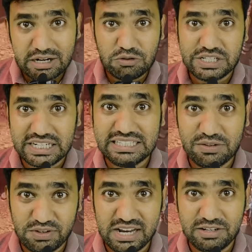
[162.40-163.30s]
না কেন সেটা
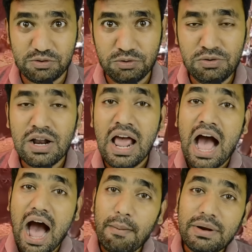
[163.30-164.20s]
দিয়ে ফিলিং করুন
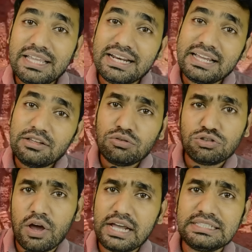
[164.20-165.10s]
আপনাদেরকে কিন্তু
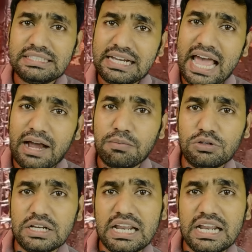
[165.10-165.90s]
ছয় ইঞ্চি থেকে এক ফুট